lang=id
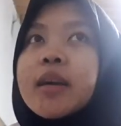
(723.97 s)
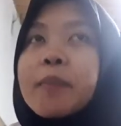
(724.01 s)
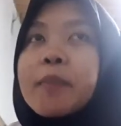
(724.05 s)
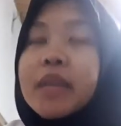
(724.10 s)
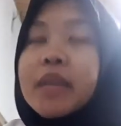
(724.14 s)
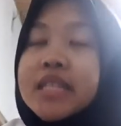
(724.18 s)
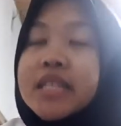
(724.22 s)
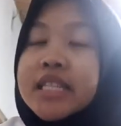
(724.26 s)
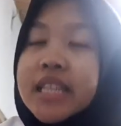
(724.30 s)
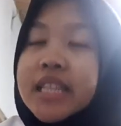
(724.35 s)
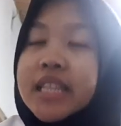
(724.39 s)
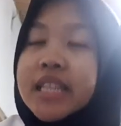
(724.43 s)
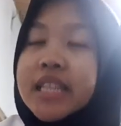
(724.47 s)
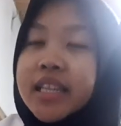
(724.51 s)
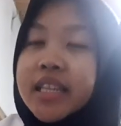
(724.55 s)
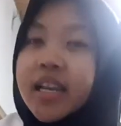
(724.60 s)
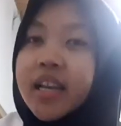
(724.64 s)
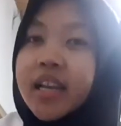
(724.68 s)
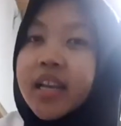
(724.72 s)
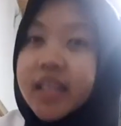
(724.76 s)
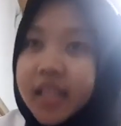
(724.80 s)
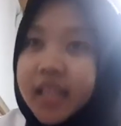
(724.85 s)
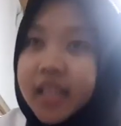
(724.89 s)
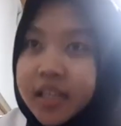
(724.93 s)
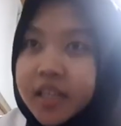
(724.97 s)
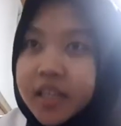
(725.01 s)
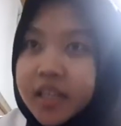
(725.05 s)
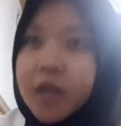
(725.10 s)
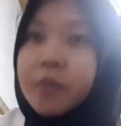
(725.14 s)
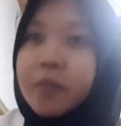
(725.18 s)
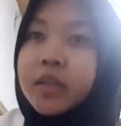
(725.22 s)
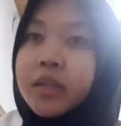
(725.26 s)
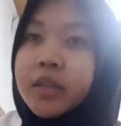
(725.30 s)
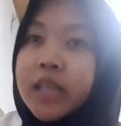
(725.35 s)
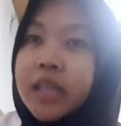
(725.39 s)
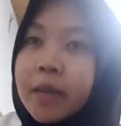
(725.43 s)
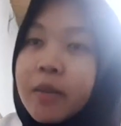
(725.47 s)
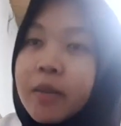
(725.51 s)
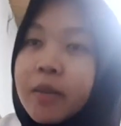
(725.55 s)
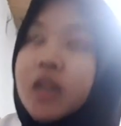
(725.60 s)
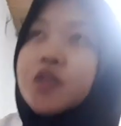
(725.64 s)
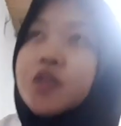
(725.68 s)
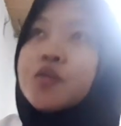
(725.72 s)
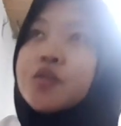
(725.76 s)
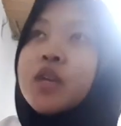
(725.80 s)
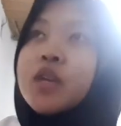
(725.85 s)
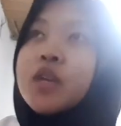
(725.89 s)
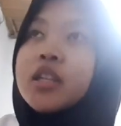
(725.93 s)
PJJTHT ini yang pertama
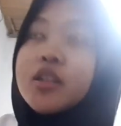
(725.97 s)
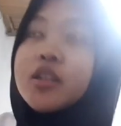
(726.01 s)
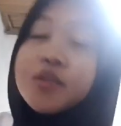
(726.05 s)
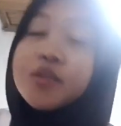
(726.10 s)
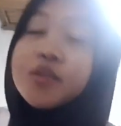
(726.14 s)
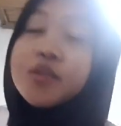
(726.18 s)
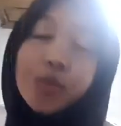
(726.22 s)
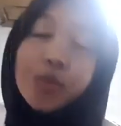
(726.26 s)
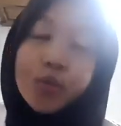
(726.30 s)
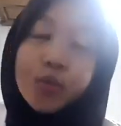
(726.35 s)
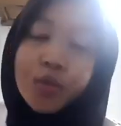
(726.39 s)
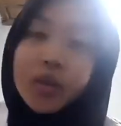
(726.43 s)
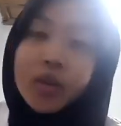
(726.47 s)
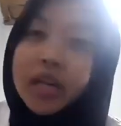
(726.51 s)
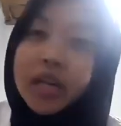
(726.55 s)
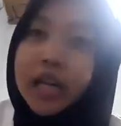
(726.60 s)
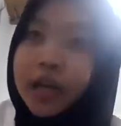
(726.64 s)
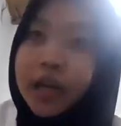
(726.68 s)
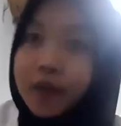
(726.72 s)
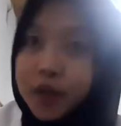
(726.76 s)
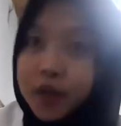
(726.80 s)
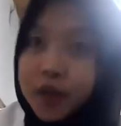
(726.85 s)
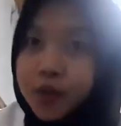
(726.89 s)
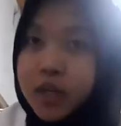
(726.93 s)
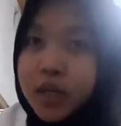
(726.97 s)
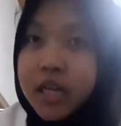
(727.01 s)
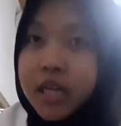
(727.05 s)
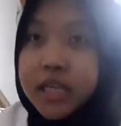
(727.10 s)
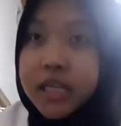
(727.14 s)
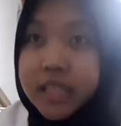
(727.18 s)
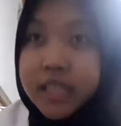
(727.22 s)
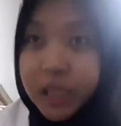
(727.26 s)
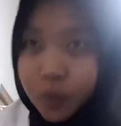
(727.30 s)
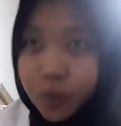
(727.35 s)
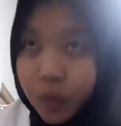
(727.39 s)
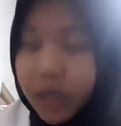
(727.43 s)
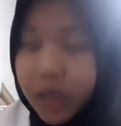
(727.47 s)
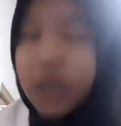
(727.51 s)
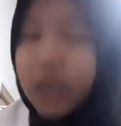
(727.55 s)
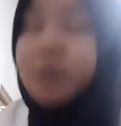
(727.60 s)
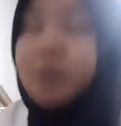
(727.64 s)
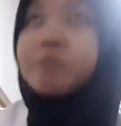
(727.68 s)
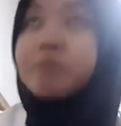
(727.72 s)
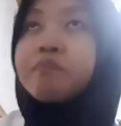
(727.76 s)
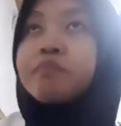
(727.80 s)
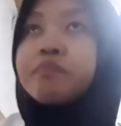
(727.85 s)
sudah terstruktur dari awal sudah ada jadwal,